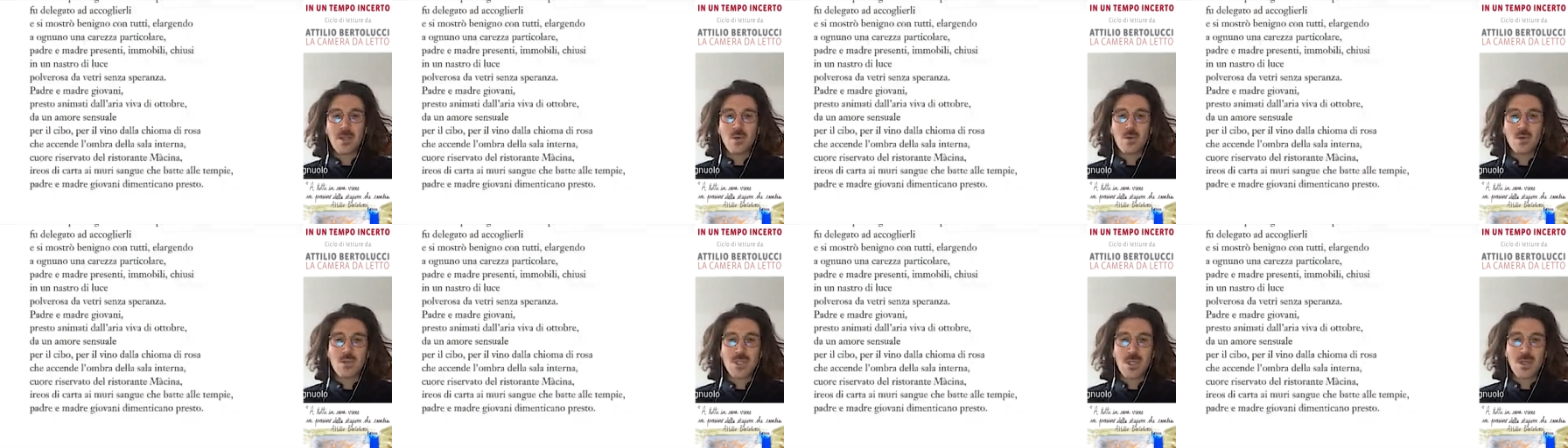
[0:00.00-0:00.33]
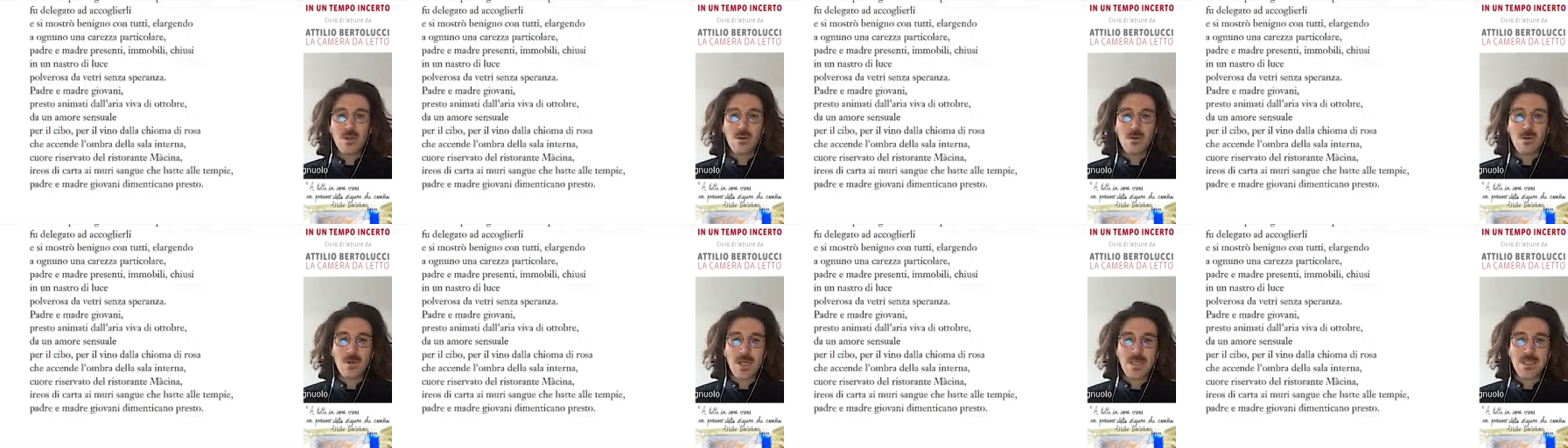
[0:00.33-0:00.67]
chiusi
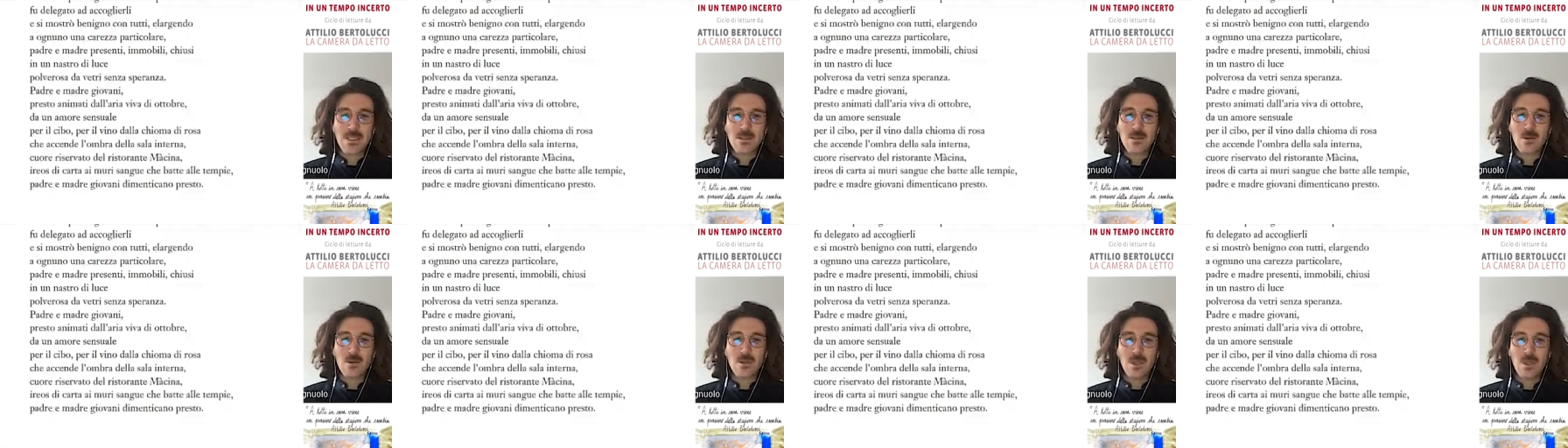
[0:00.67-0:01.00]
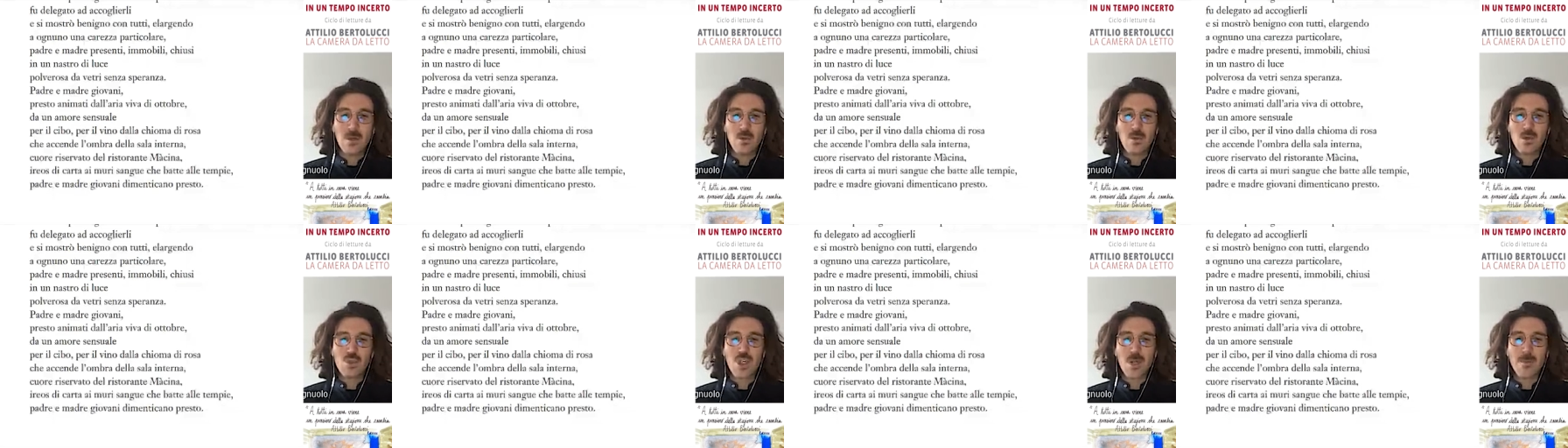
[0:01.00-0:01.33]
in un nastro
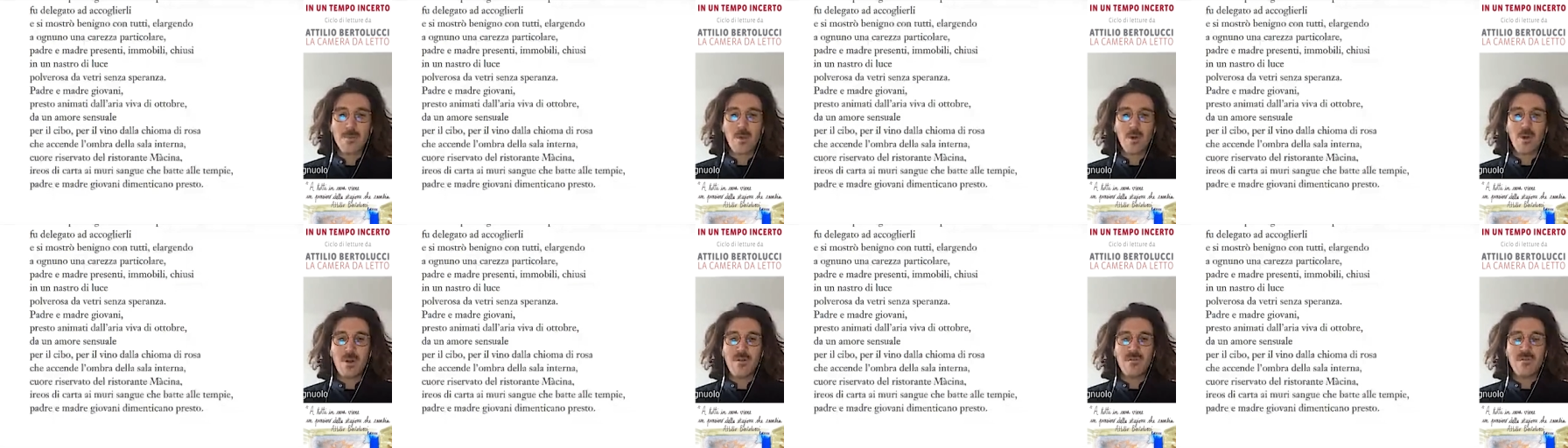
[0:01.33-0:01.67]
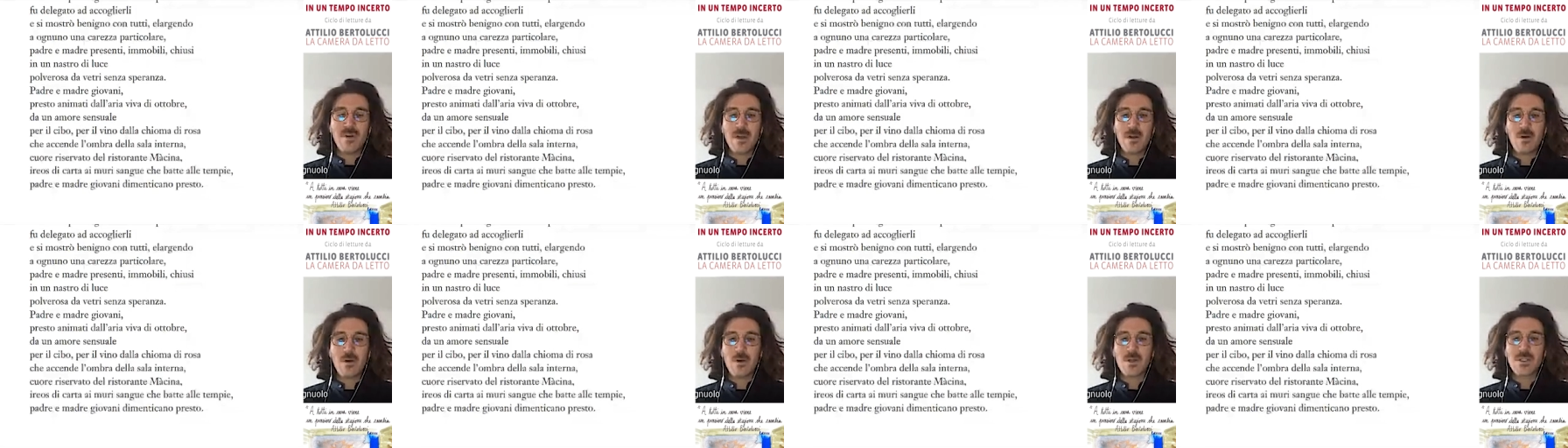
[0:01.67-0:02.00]
di luce
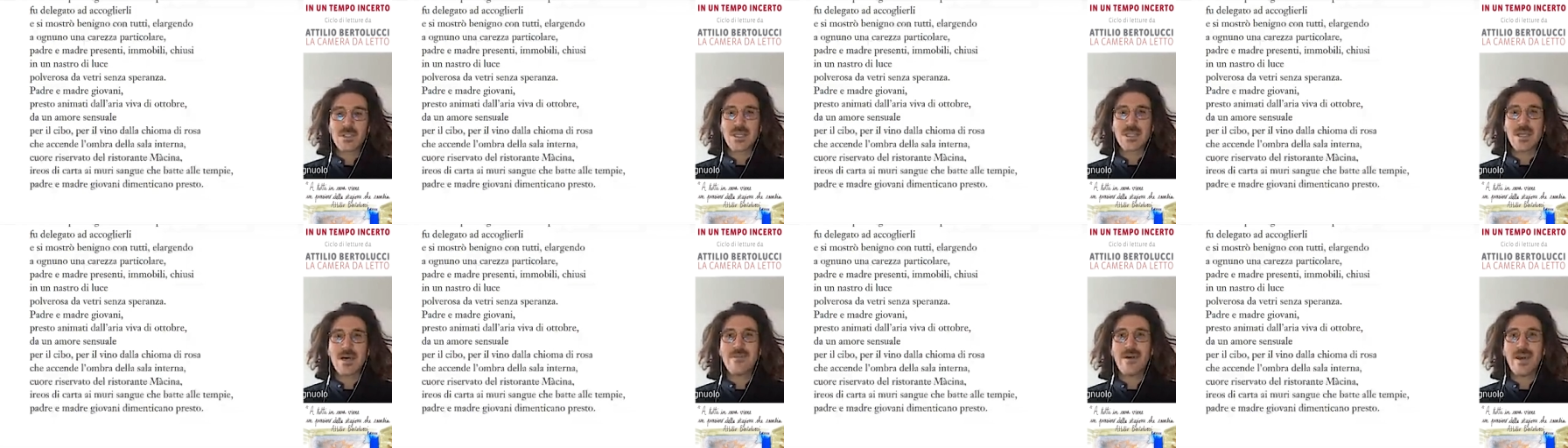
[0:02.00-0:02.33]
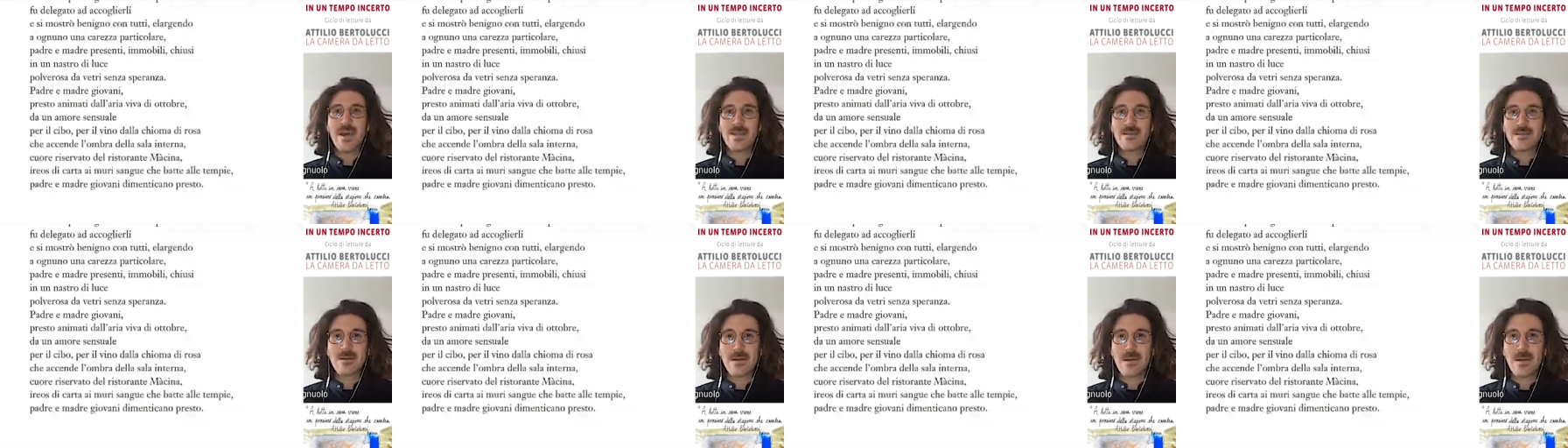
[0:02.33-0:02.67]
polverosa da
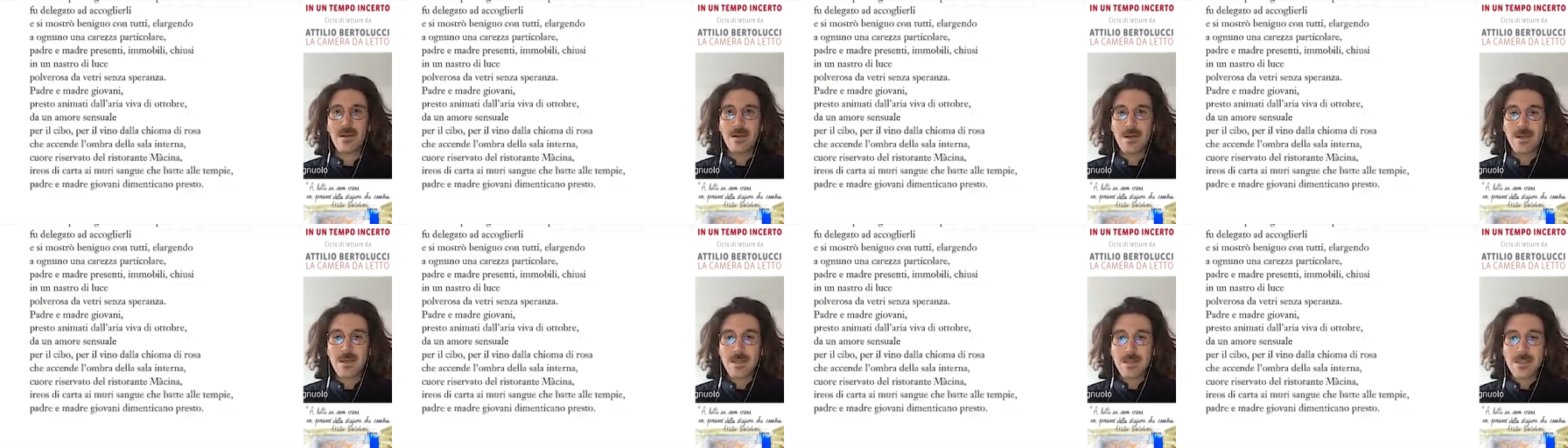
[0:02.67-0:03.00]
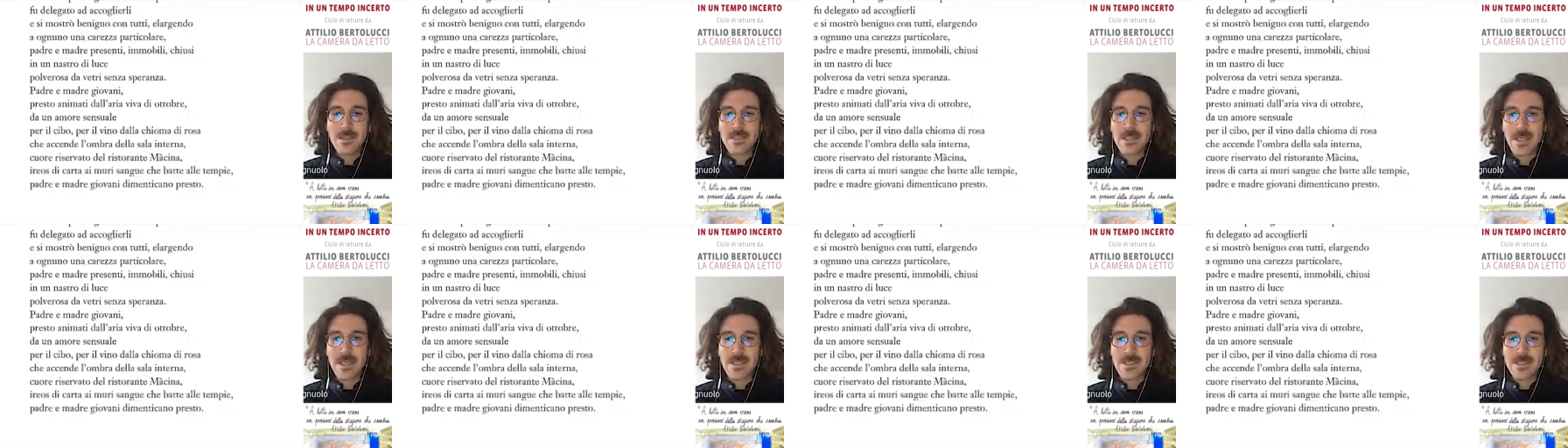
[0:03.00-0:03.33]
vetri
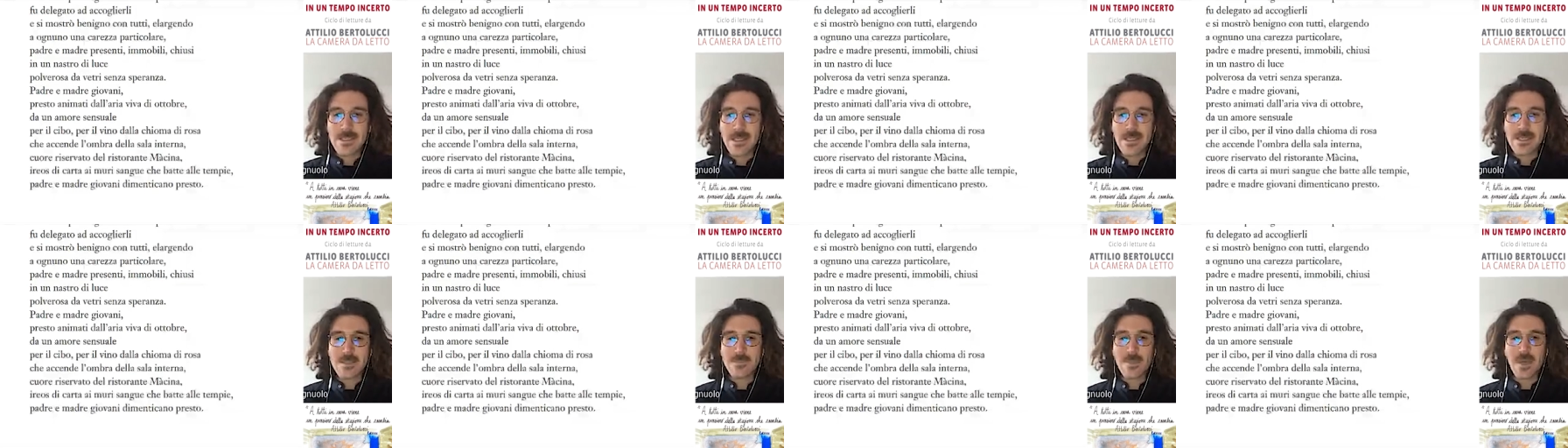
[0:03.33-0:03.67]
senza